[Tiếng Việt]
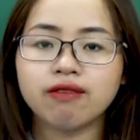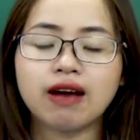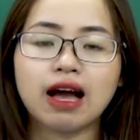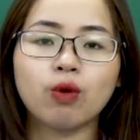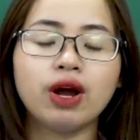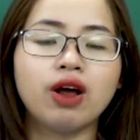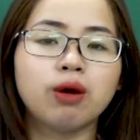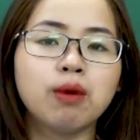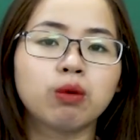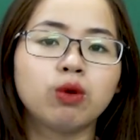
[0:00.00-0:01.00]
và qua
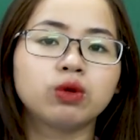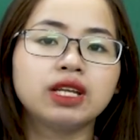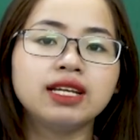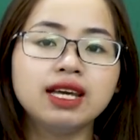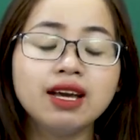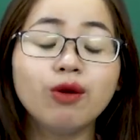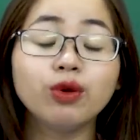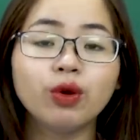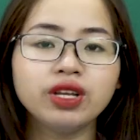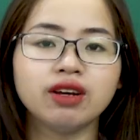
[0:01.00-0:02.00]
đó bộc lộ tình yêu,
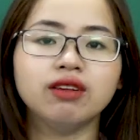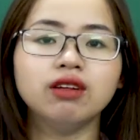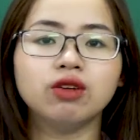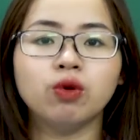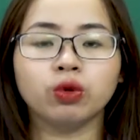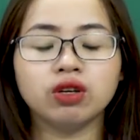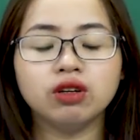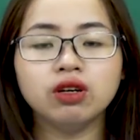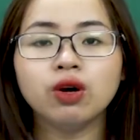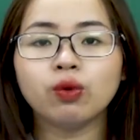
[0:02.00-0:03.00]
nỗi nhớ ở khổ
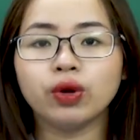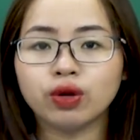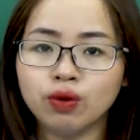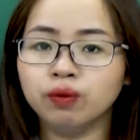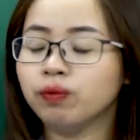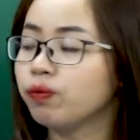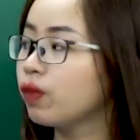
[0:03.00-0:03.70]
thơ cuối cùng.